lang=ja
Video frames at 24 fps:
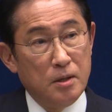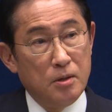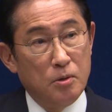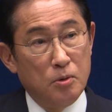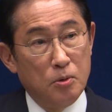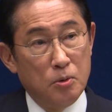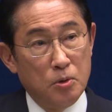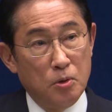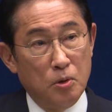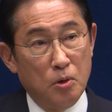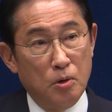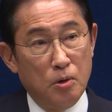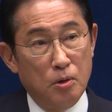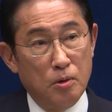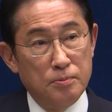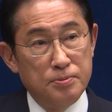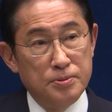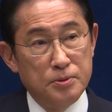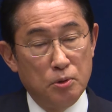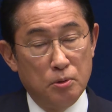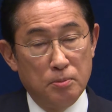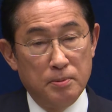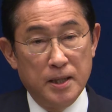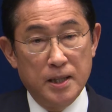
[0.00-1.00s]
この
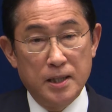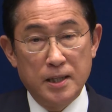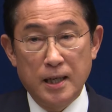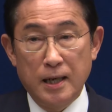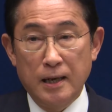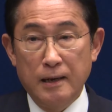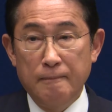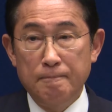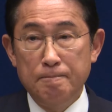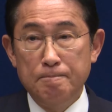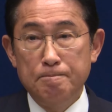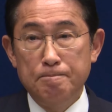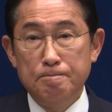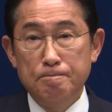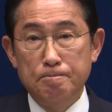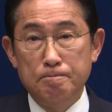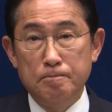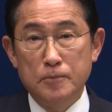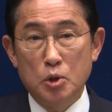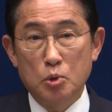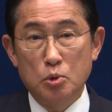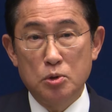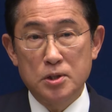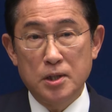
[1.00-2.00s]
不透明な
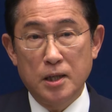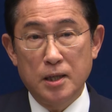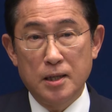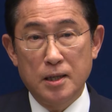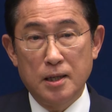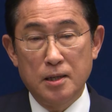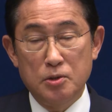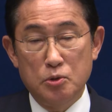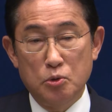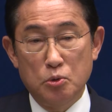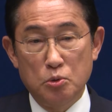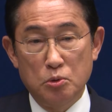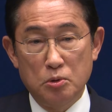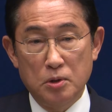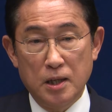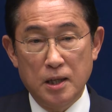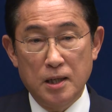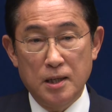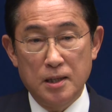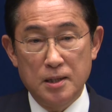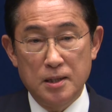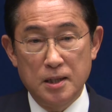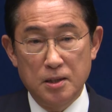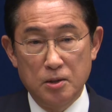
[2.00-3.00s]
国際環境の
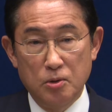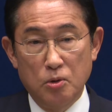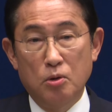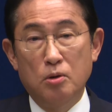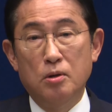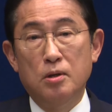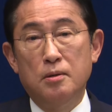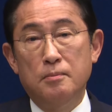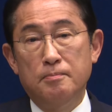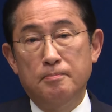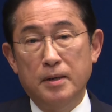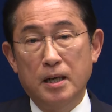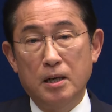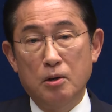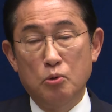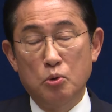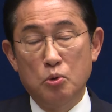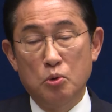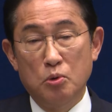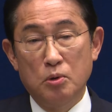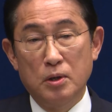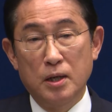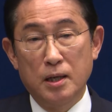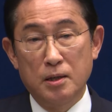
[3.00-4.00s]
中での
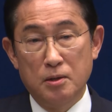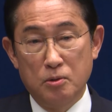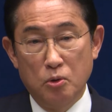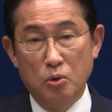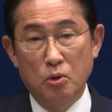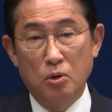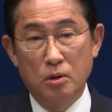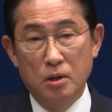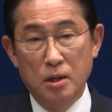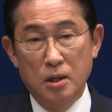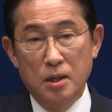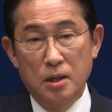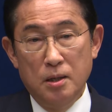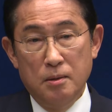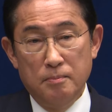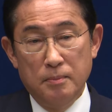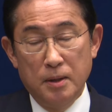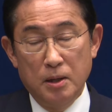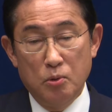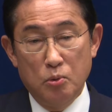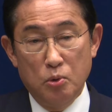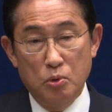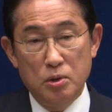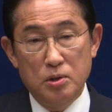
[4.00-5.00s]
この外交
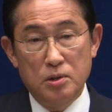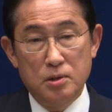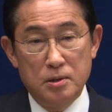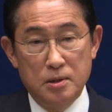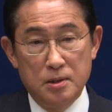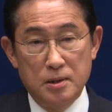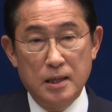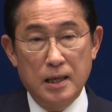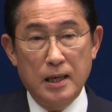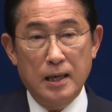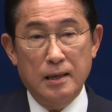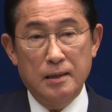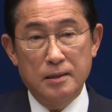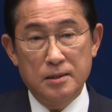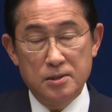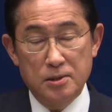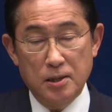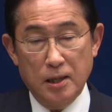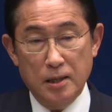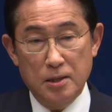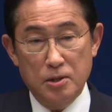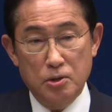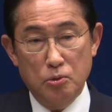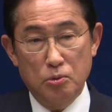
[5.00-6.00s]
こういった
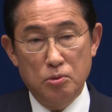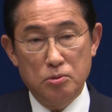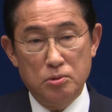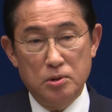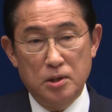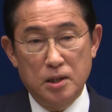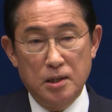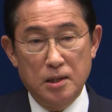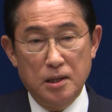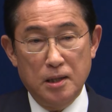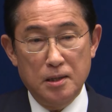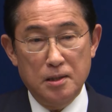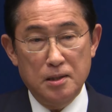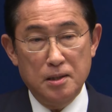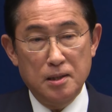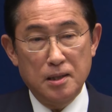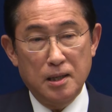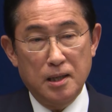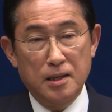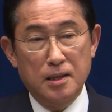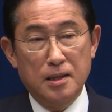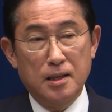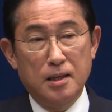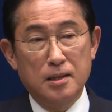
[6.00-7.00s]
先送りでき
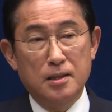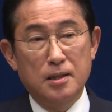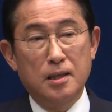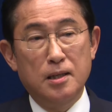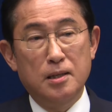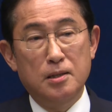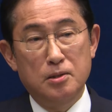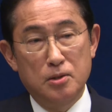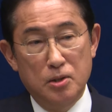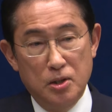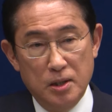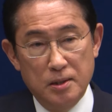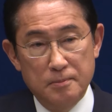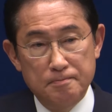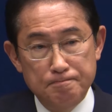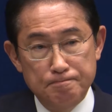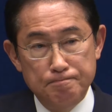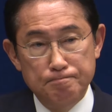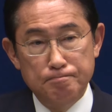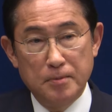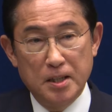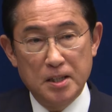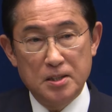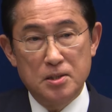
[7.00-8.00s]
ない課題に
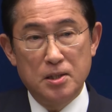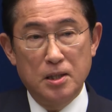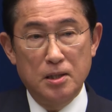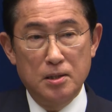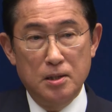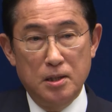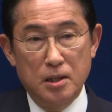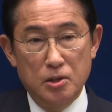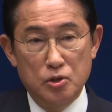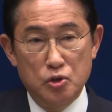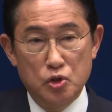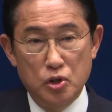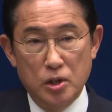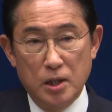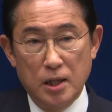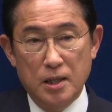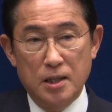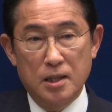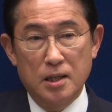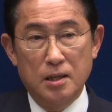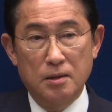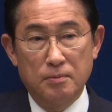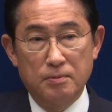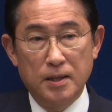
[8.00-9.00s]
専念しな
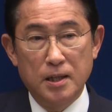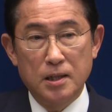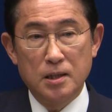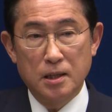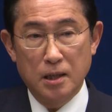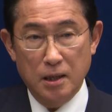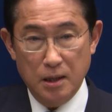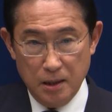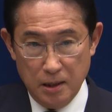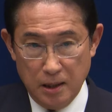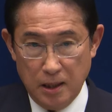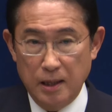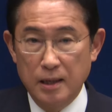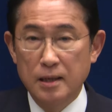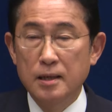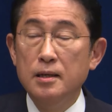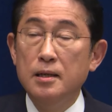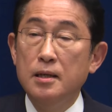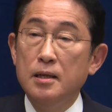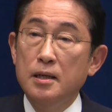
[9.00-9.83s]
ければならない